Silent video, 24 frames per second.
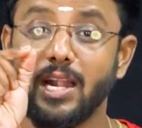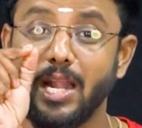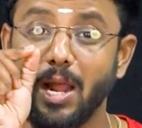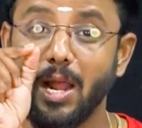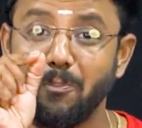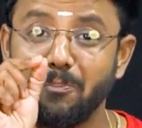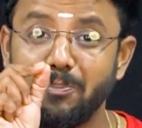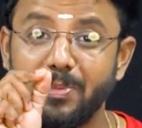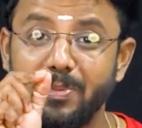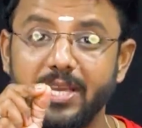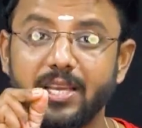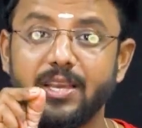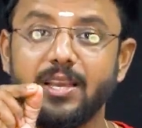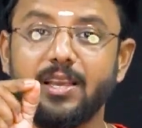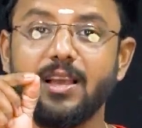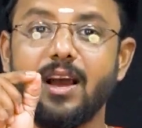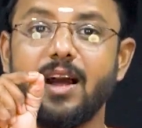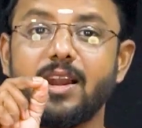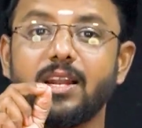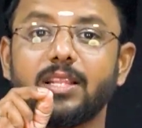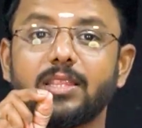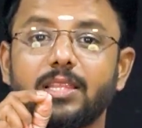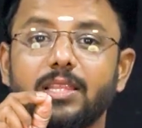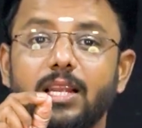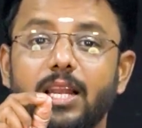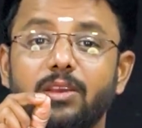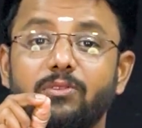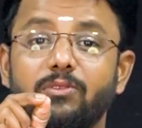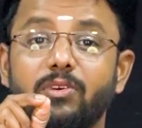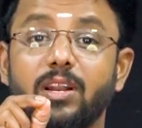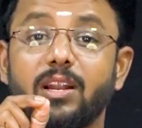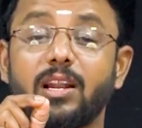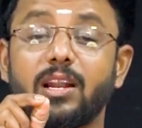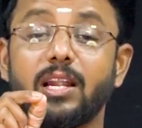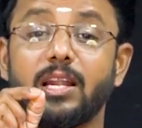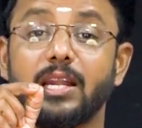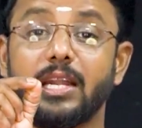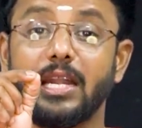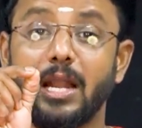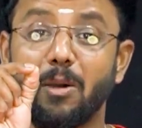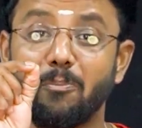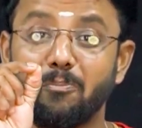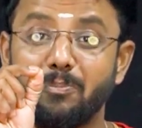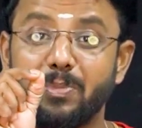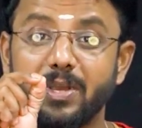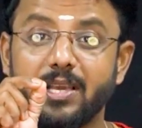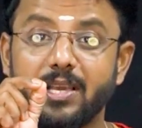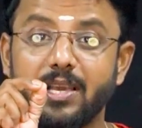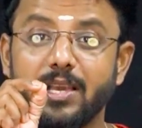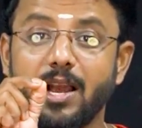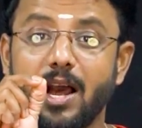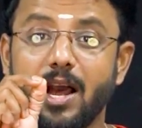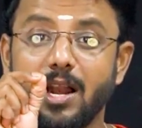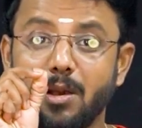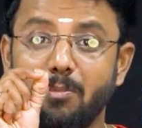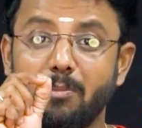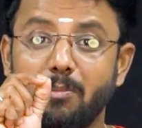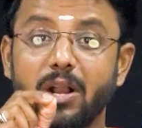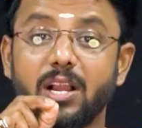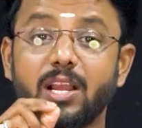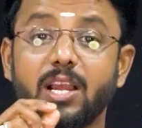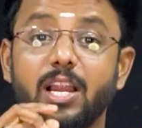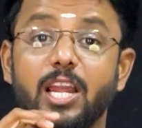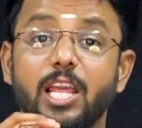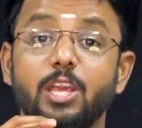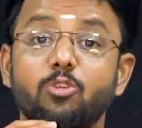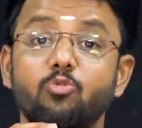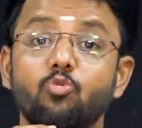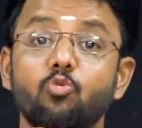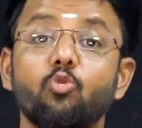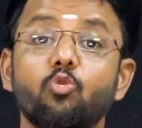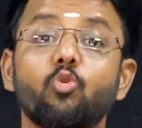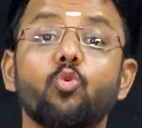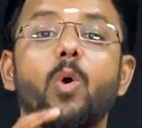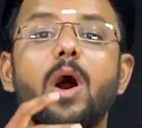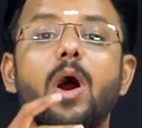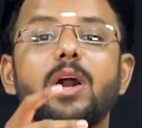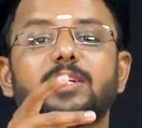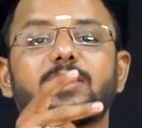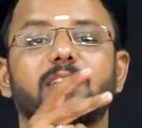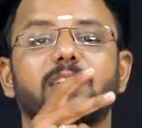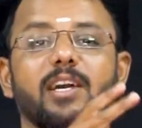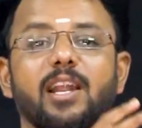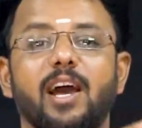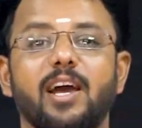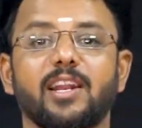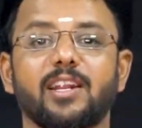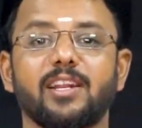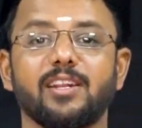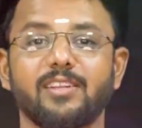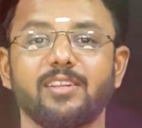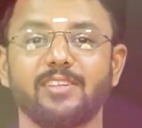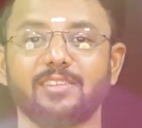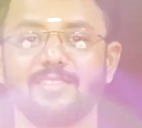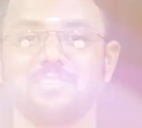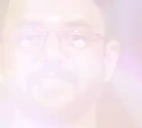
நம்பிக்கையான தலைவர்கள் நம்பிக்கையான மக்களை உருவாக்குகிறார்கள்